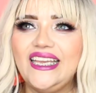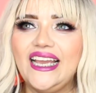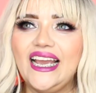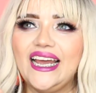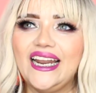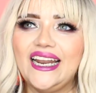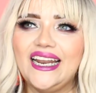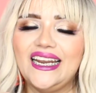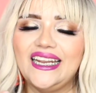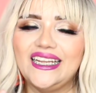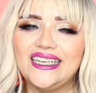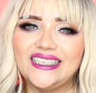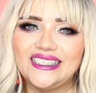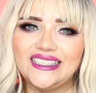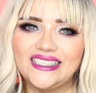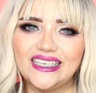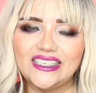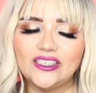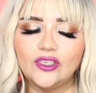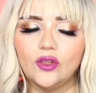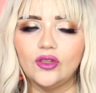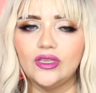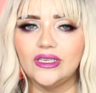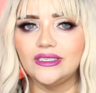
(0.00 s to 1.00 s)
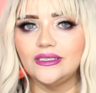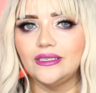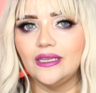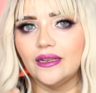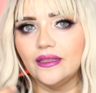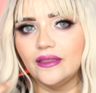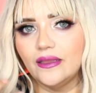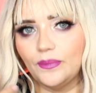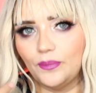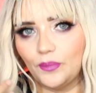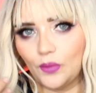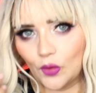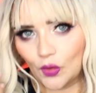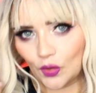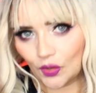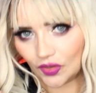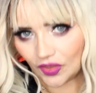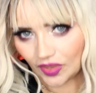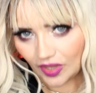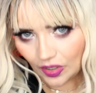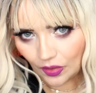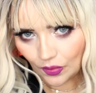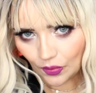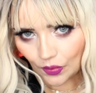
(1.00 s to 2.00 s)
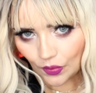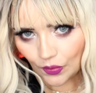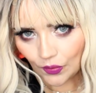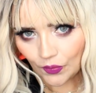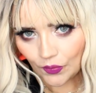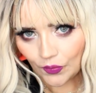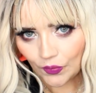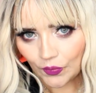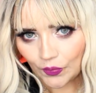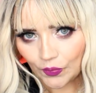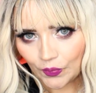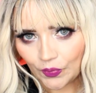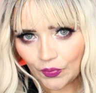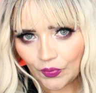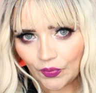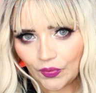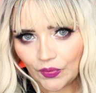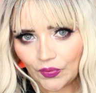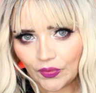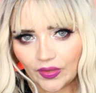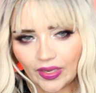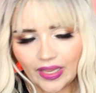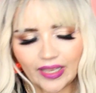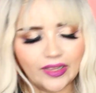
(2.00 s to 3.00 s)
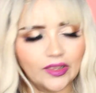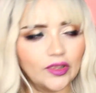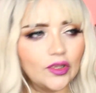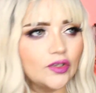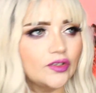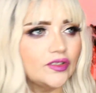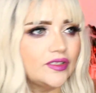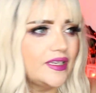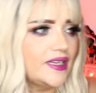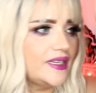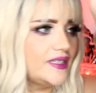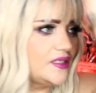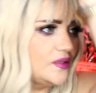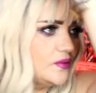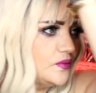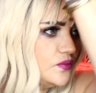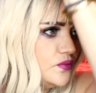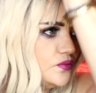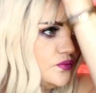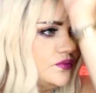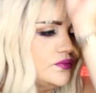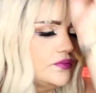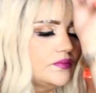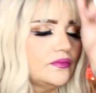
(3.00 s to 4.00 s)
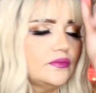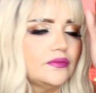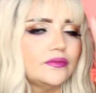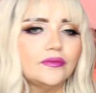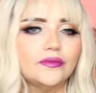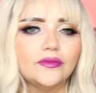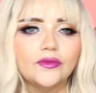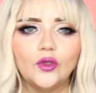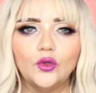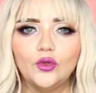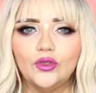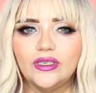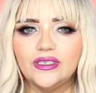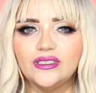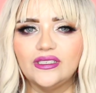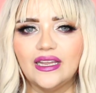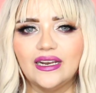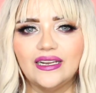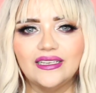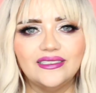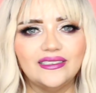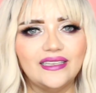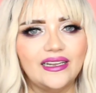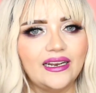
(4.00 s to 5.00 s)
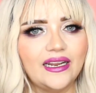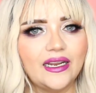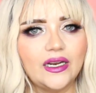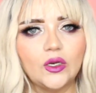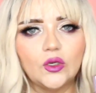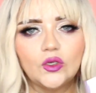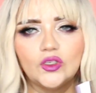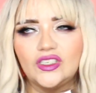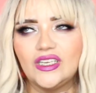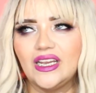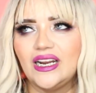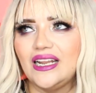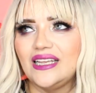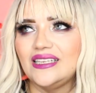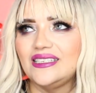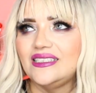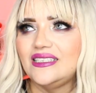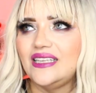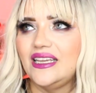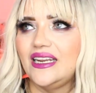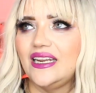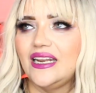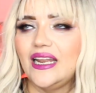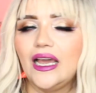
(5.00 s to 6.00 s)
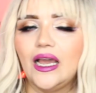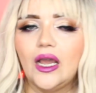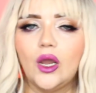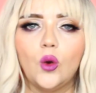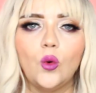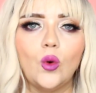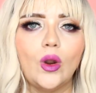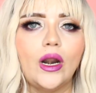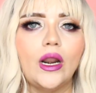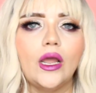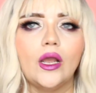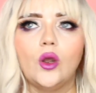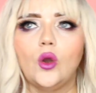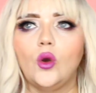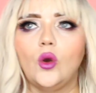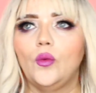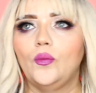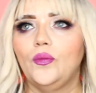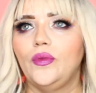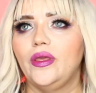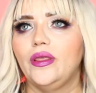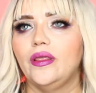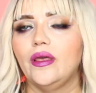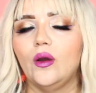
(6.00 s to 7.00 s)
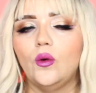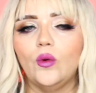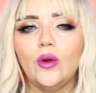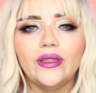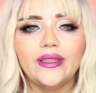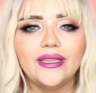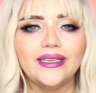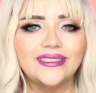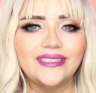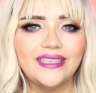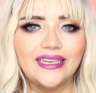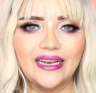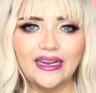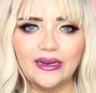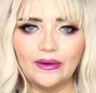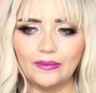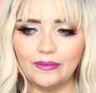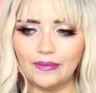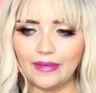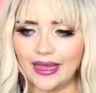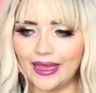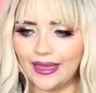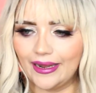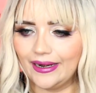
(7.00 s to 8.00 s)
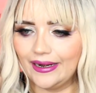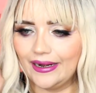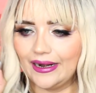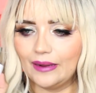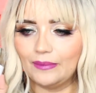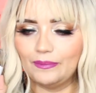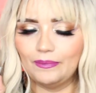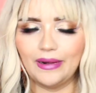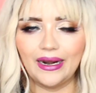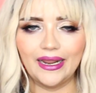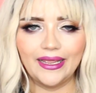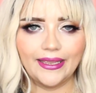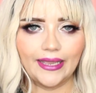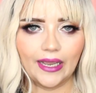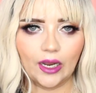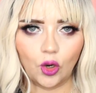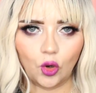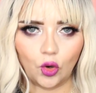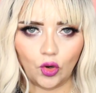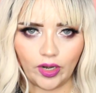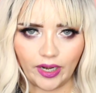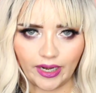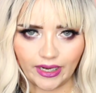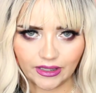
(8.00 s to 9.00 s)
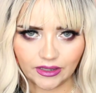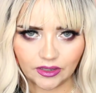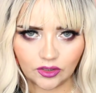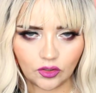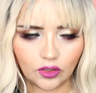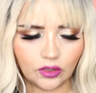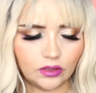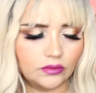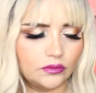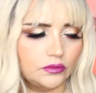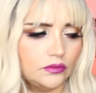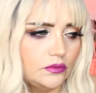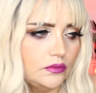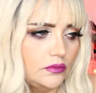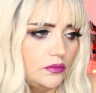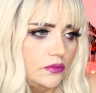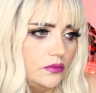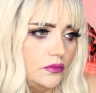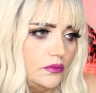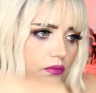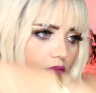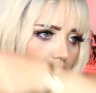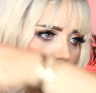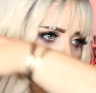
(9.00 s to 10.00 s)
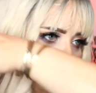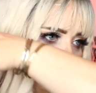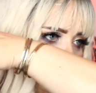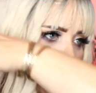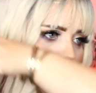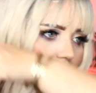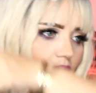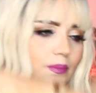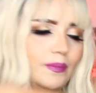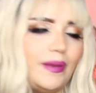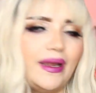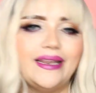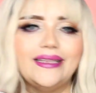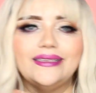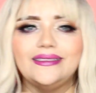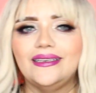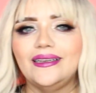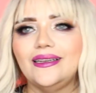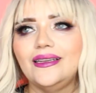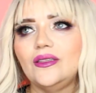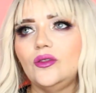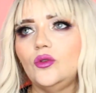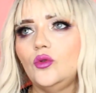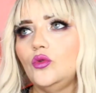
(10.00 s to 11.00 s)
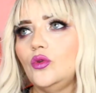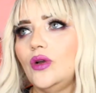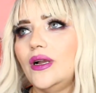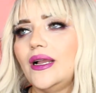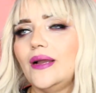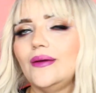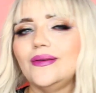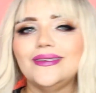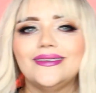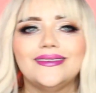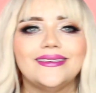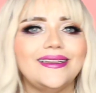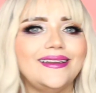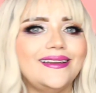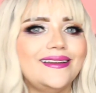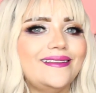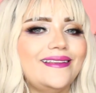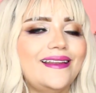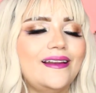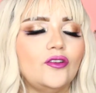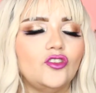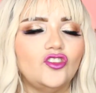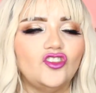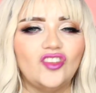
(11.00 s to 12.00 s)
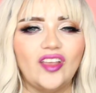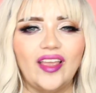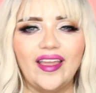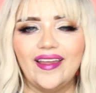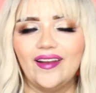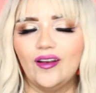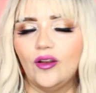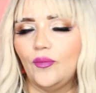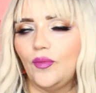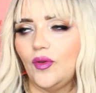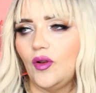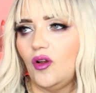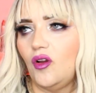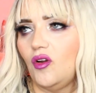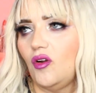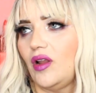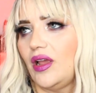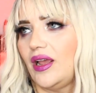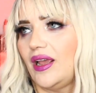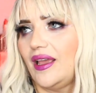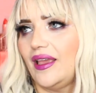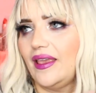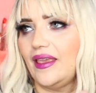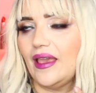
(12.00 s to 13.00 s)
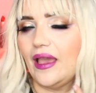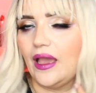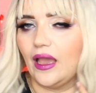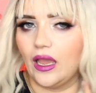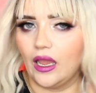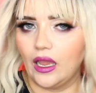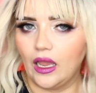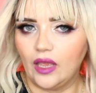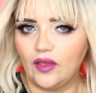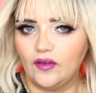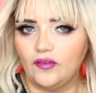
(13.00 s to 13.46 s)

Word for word: llegar al exceso de ser deportivo. Entonces, tú te sales en la noche a la cena o a la comida o andas en el mar, en la playa con esto. Parece que tú acabas de salir del océano, pero con aquella